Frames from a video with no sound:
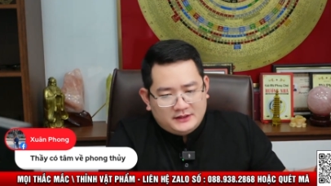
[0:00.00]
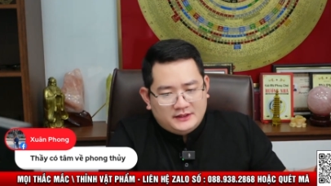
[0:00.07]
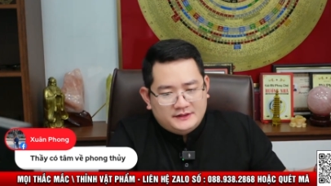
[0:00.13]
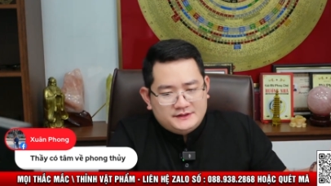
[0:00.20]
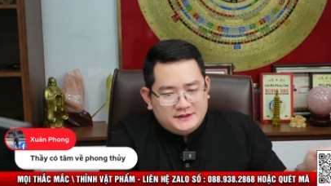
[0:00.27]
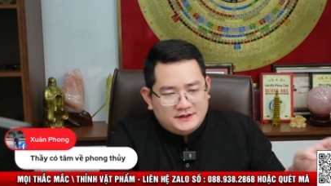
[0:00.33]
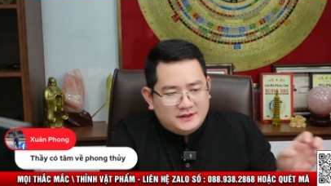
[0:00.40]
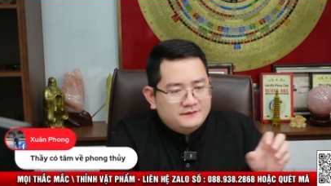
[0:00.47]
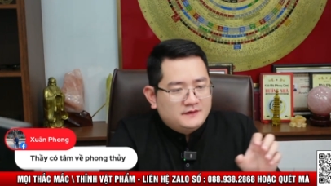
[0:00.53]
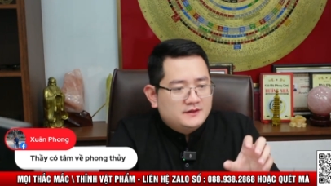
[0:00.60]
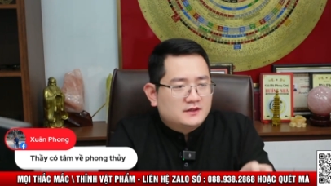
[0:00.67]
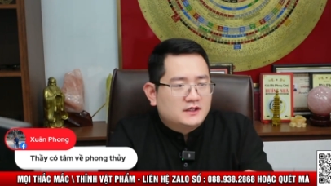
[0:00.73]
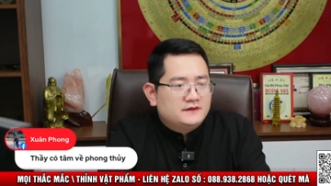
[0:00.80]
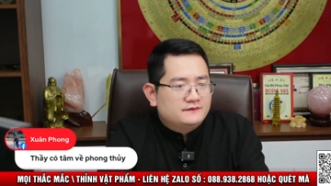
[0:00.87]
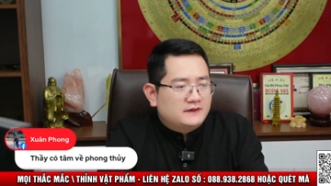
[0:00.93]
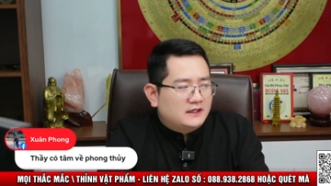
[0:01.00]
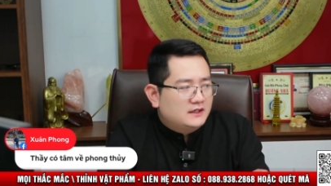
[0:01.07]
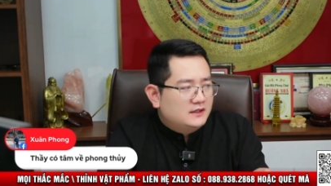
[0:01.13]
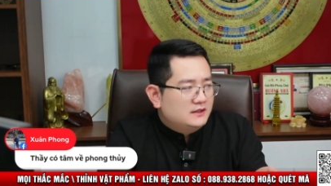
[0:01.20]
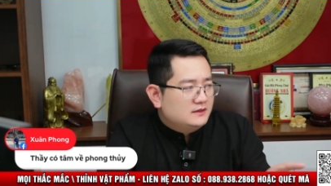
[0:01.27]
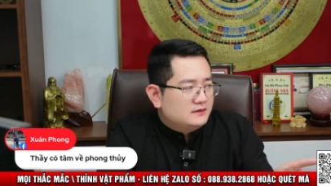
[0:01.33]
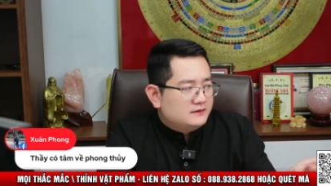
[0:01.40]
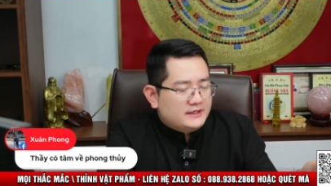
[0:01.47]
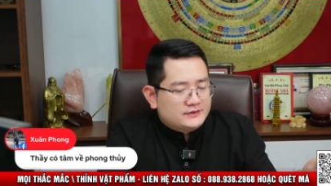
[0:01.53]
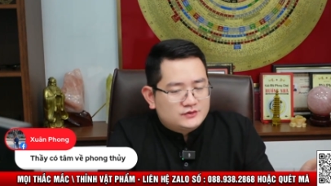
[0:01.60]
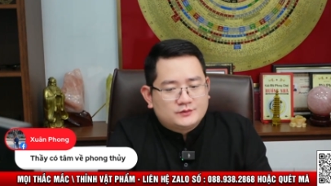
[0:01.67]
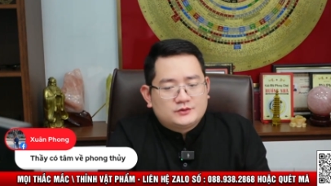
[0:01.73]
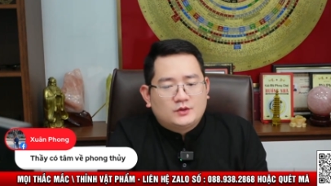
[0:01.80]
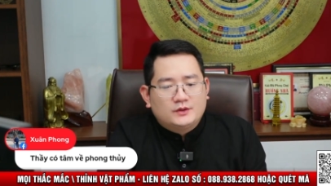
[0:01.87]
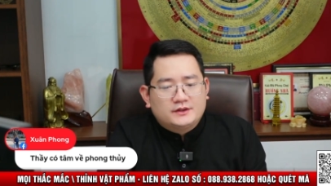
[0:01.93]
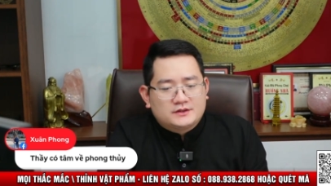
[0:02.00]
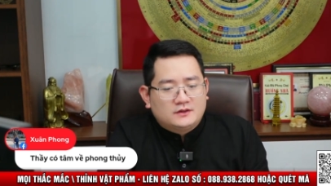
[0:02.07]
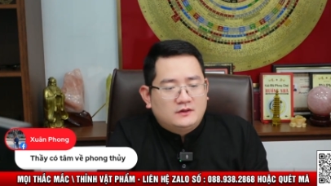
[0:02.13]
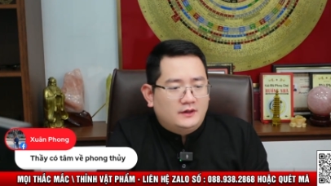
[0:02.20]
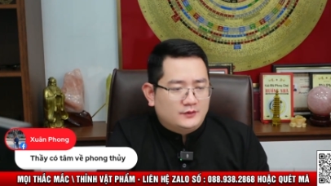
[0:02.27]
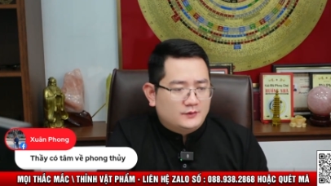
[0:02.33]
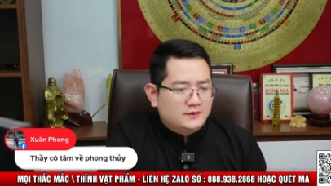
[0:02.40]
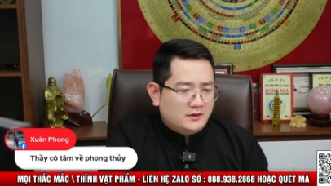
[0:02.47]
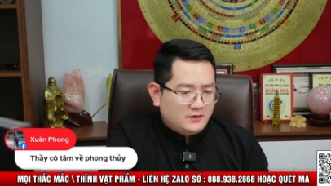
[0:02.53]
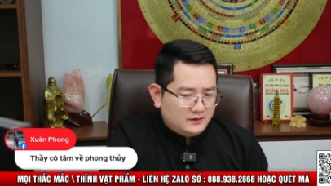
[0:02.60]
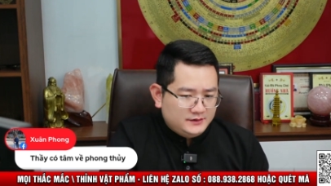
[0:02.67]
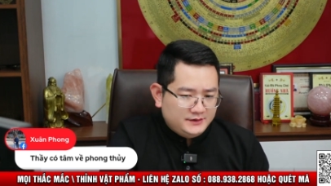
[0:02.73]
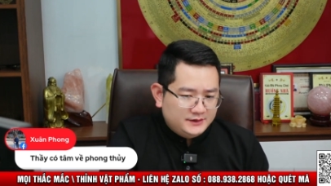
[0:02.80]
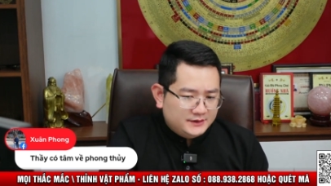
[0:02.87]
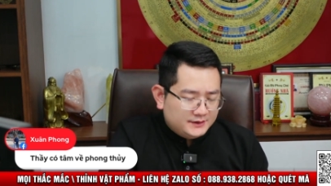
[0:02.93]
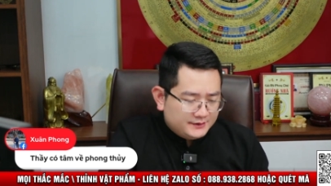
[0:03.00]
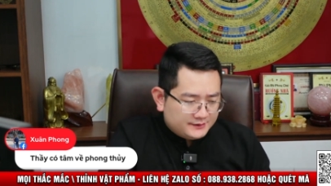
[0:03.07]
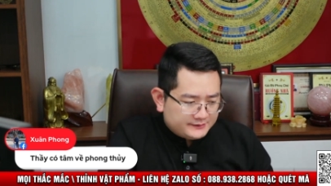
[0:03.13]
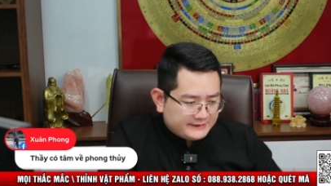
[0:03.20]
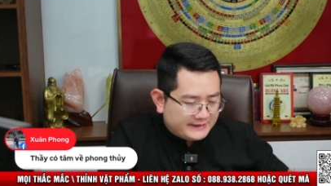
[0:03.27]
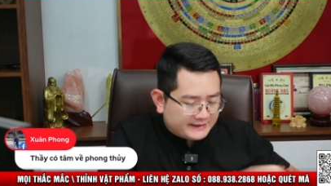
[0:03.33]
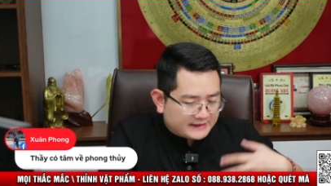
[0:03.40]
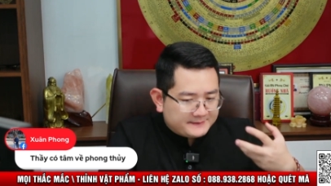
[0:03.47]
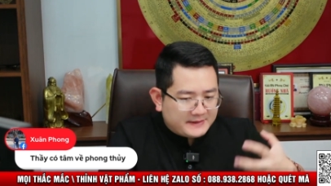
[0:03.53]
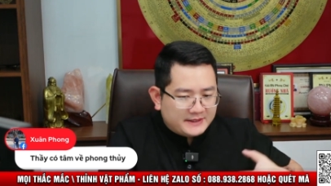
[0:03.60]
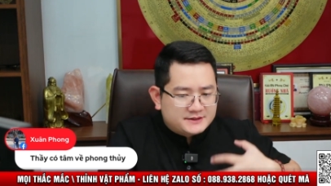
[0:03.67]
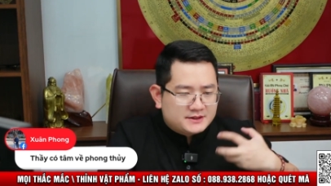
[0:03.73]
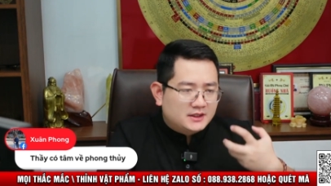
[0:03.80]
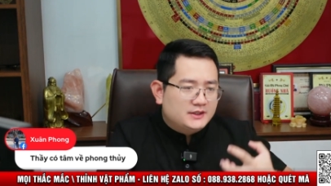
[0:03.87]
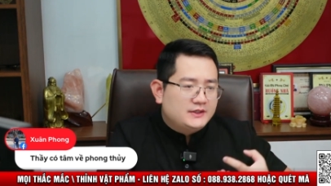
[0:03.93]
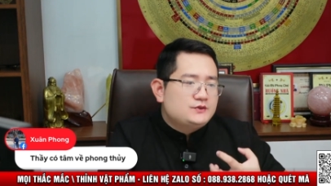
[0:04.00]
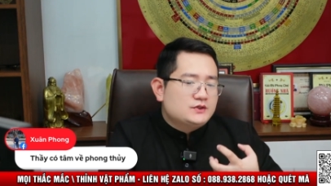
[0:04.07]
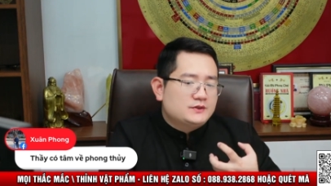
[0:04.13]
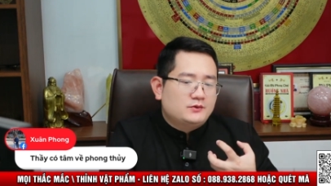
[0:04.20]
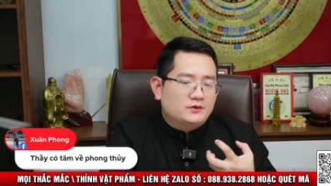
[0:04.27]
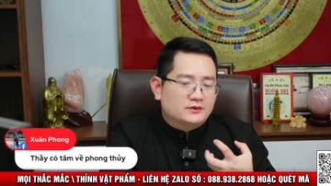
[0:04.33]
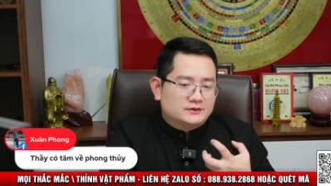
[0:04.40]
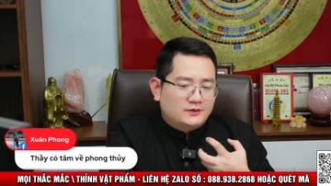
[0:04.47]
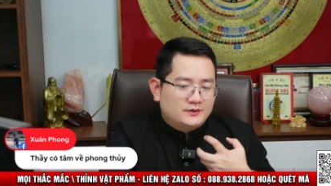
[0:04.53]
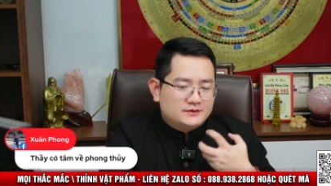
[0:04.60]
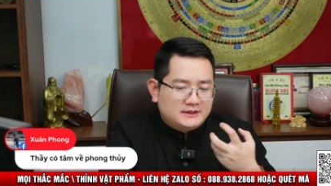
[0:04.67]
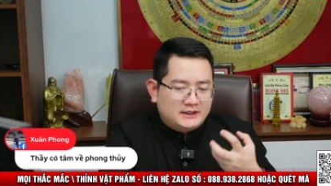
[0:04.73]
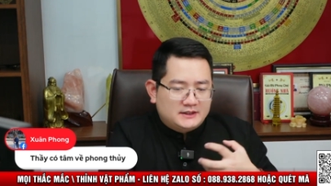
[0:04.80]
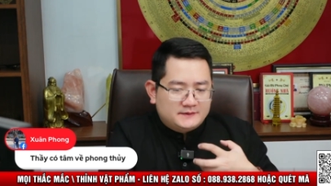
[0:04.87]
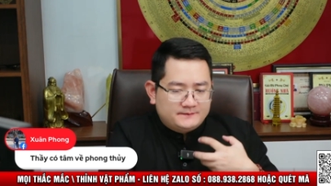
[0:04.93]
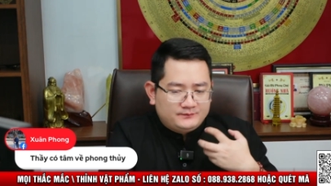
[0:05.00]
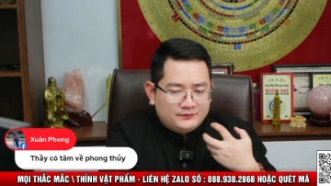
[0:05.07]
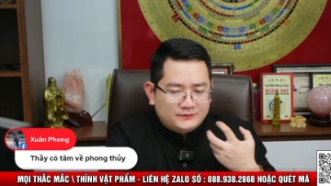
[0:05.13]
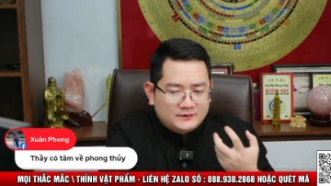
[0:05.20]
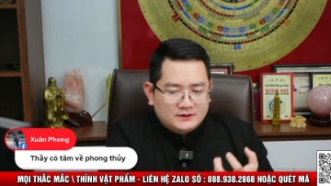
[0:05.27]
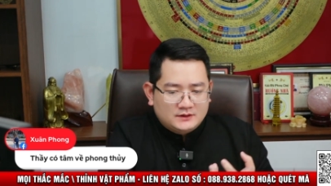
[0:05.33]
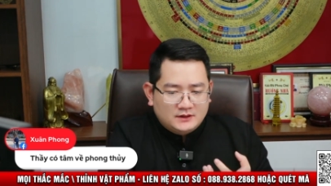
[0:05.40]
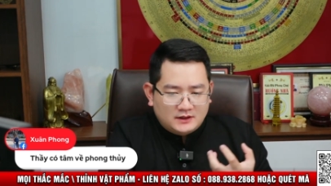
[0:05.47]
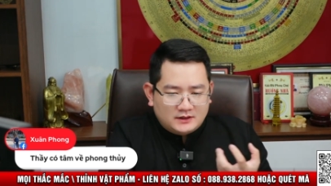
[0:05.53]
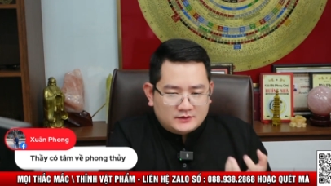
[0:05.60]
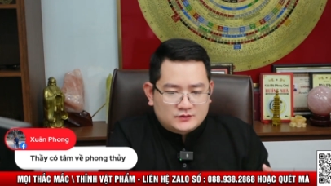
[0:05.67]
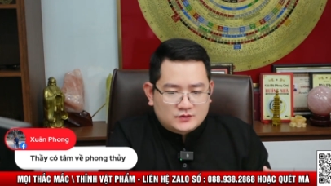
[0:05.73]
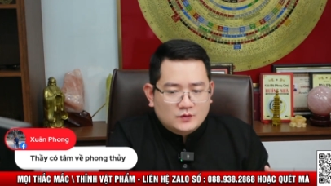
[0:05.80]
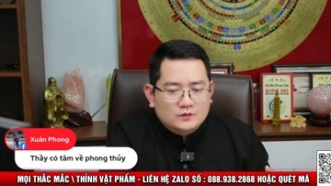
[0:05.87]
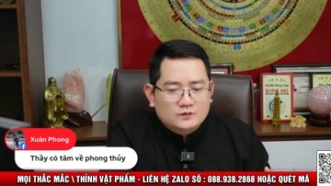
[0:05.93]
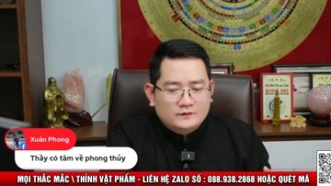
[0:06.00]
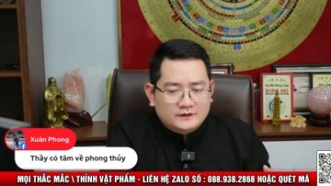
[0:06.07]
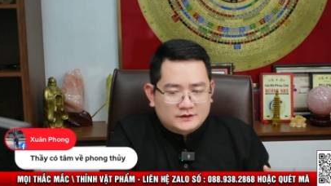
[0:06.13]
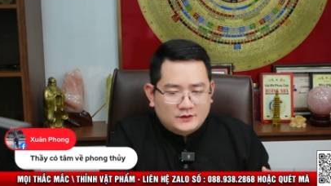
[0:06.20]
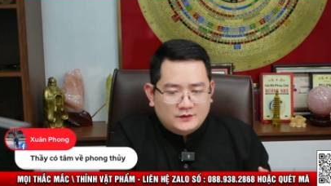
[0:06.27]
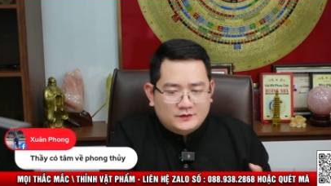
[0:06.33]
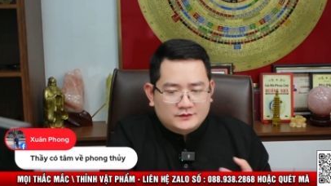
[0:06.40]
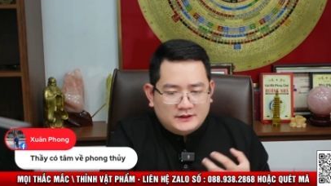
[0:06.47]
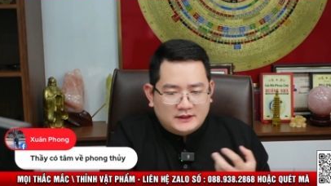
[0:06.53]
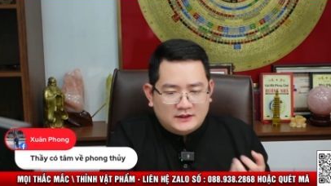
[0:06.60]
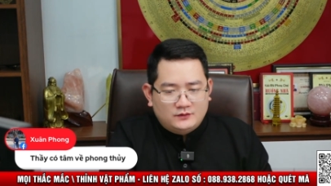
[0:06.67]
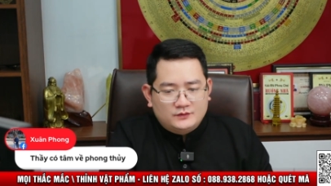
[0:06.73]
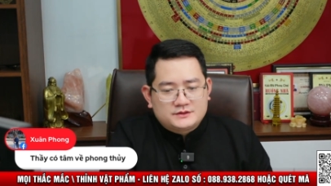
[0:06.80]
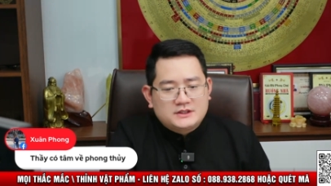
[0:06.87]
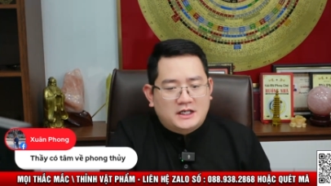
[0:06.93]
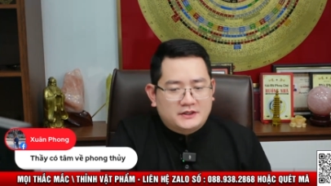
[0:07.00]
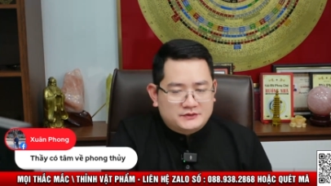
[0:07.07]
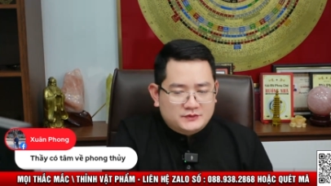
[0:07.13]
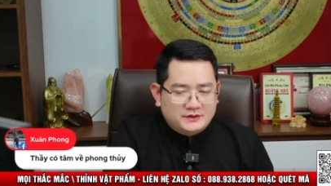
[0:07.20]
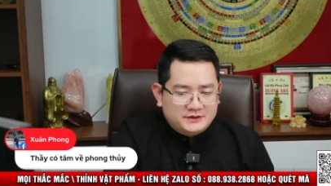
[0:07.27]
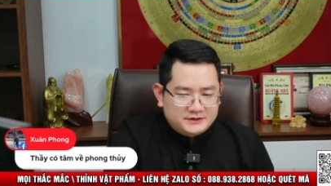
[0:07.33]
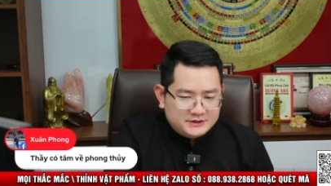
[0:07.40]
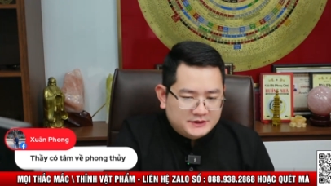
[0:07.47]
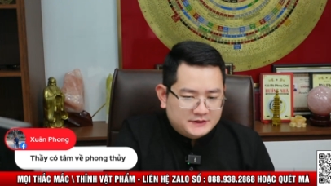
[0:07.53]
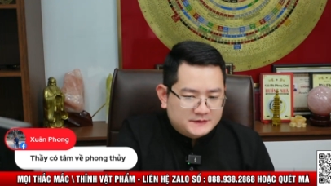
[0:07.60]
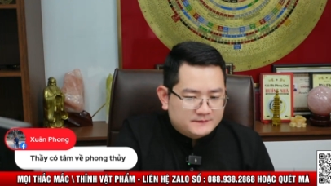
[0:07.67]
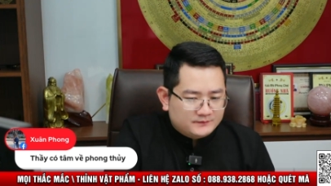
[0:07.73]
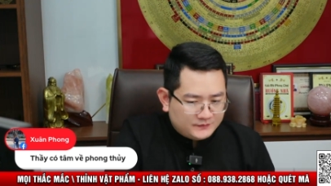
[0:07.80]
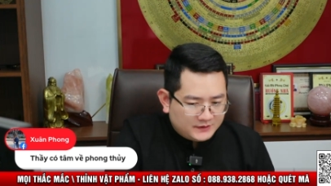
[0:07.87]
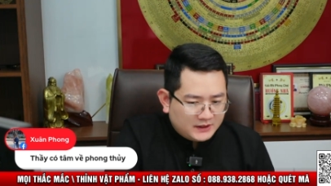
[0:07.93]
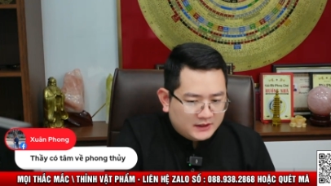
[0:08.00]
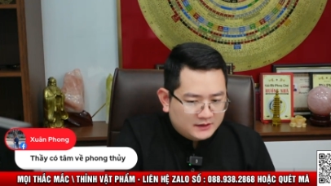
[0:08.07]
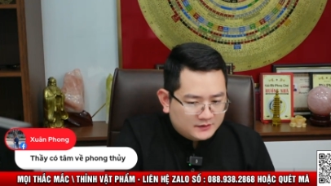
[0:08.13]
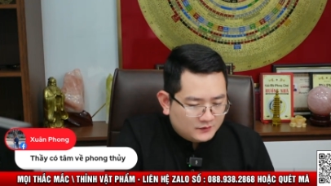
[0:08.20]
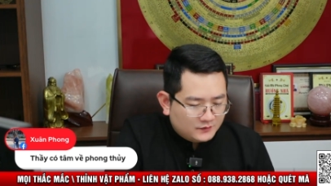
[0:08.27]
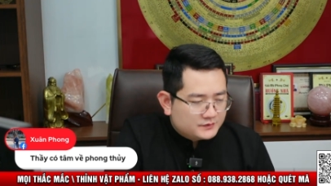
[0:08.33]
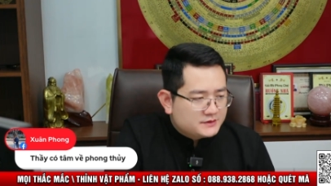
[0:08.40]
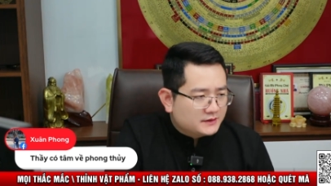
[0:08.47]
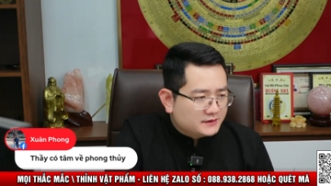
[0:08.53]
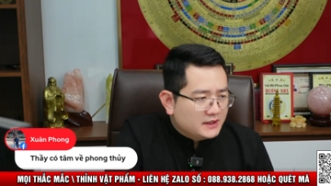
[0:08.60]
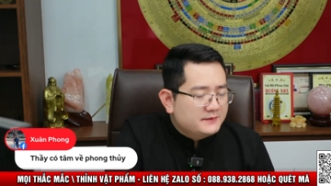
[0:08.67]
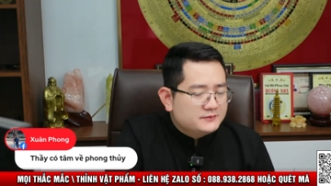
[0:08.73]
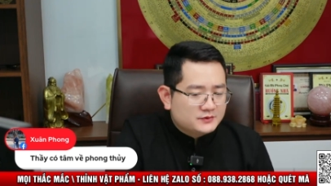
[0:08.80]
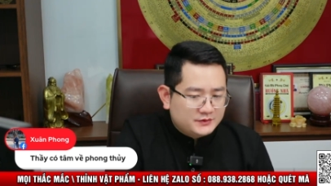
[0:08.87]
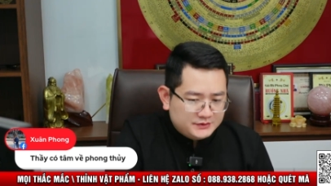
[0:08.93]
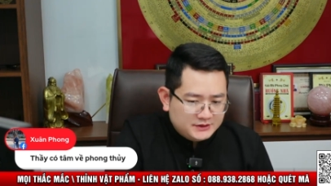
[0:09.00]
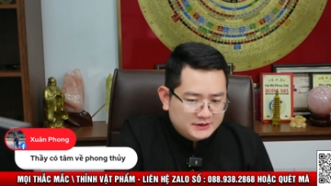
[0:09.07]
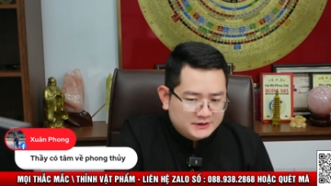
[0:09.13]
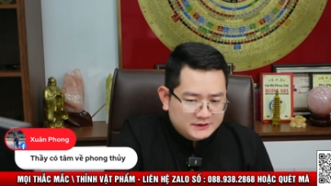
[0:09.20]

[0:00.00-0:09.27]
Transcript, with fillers: anh chị ấn vào đường link và đặt giúp tôi câu hỏi qua đó thì để các bạn trợ lý chuyên môn của tôi sẽ uh, cùng với tôi có thể là hỗ trợ cho anh chị nha hỗ trợ thêm cho anh chị